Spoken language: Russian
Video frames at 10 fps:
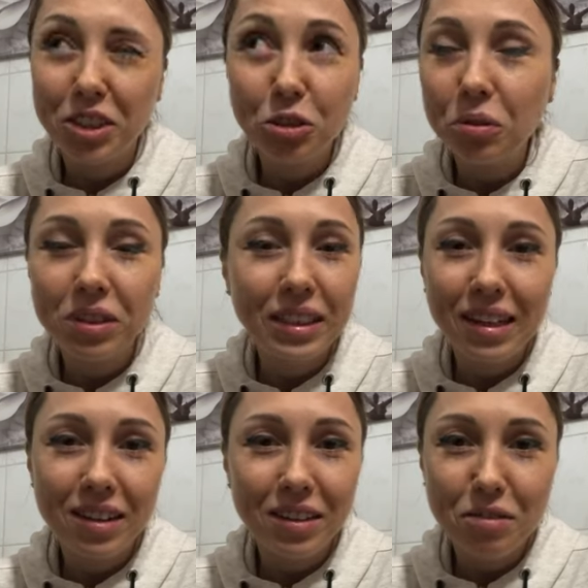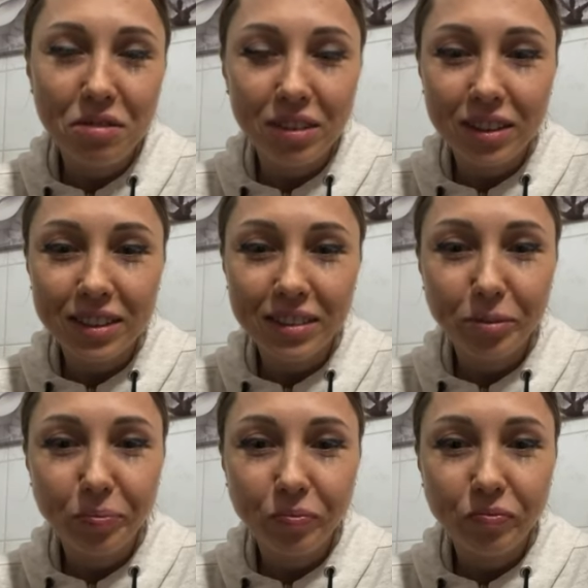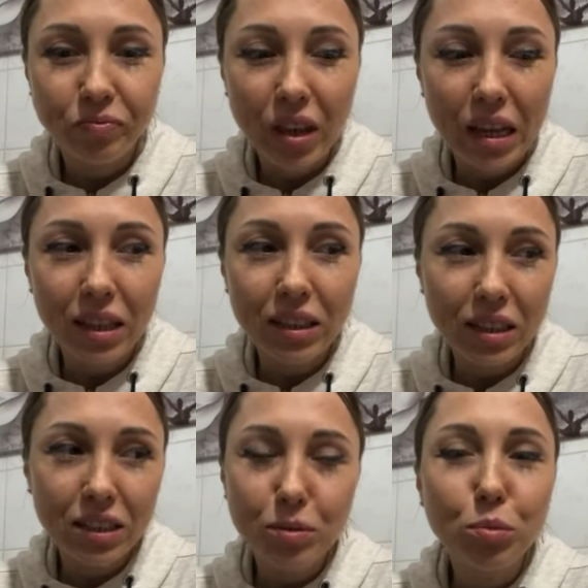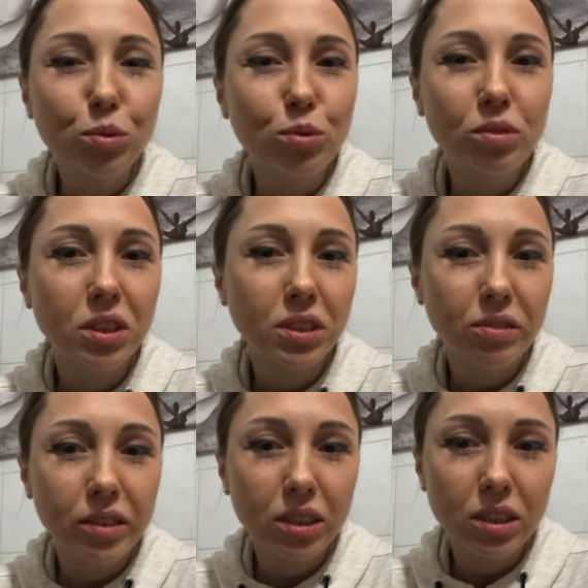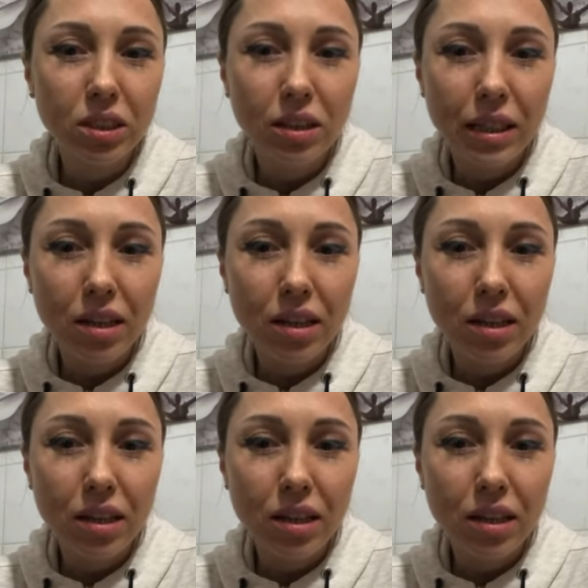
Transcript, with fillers: тяжелая для эфира. Я, наверное, не буду ее развивать.